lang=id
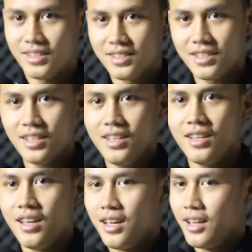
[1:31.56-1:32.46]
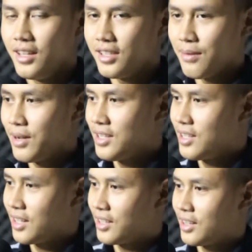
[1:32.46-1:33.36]
jadi ini sama aja
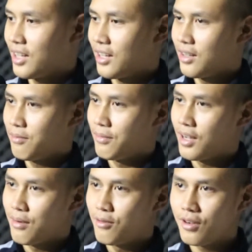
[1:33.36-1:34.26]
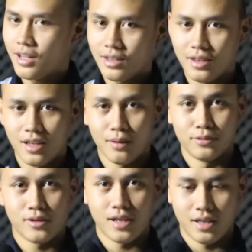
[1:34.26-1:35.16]
dengan kita menggabungkan tiga
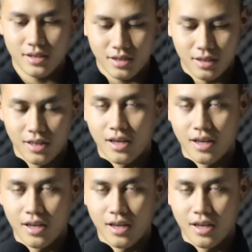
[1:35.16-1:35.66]
perusahaan segede